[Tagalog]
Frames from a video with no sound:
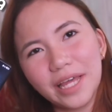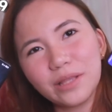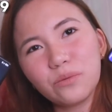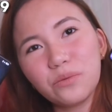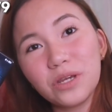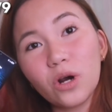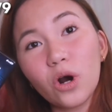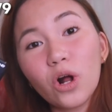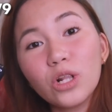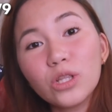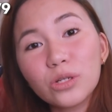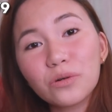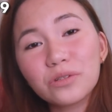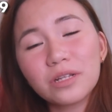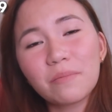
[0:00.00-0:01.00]
And we all
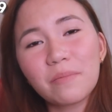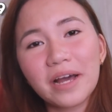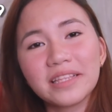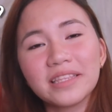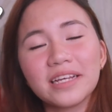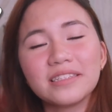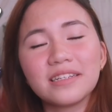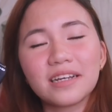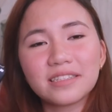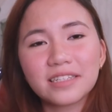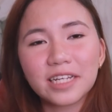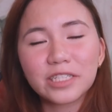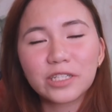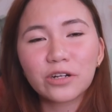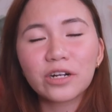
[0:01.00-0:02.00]
know naman na
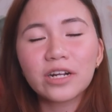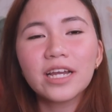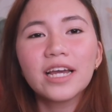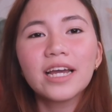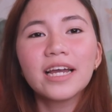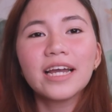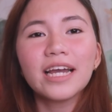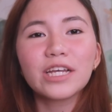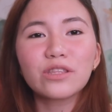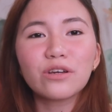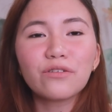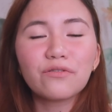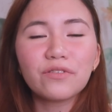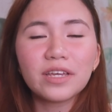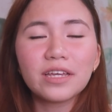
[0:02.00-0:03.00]
successor
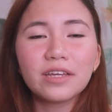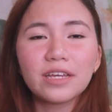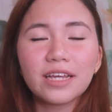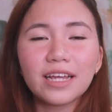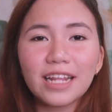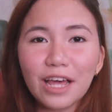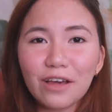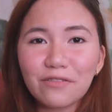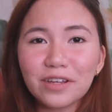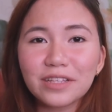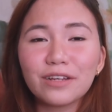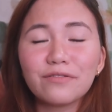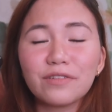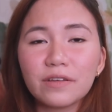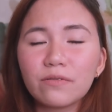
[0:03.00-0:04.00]
etong V11
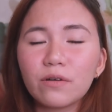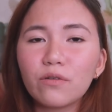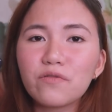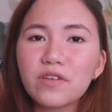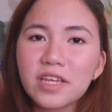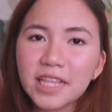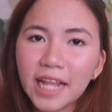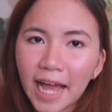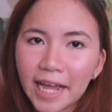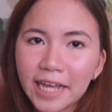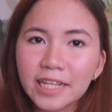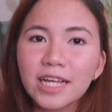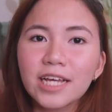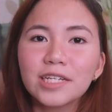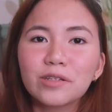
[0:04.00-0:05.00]
ng Vivo
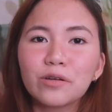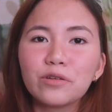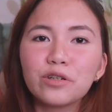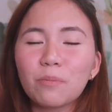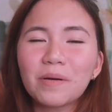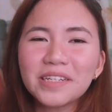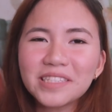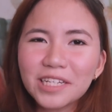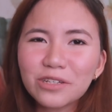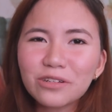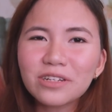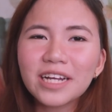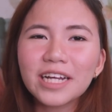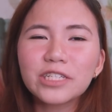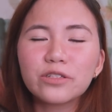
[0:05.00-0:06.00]
V9. So, yung pansin
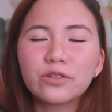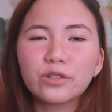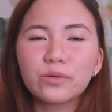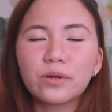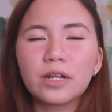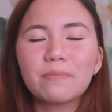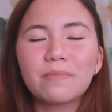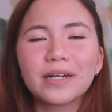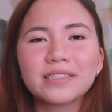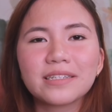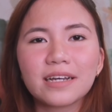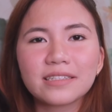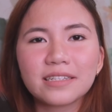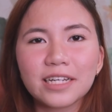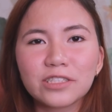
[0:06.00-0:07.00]
ko guys, usually pag
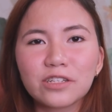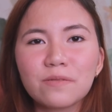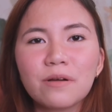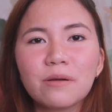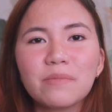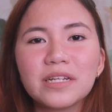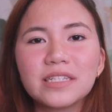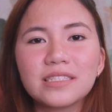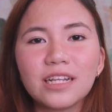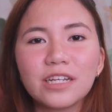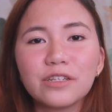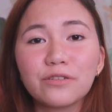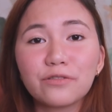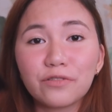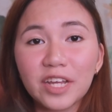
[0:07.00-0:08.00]
successor, mabilis
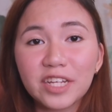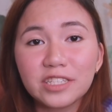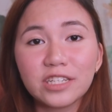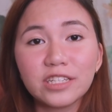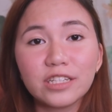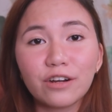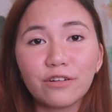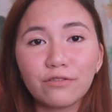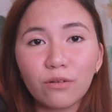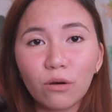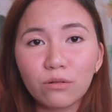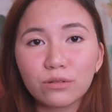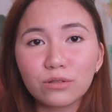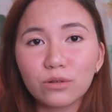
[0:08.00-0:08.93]
lang yung facing ng phone.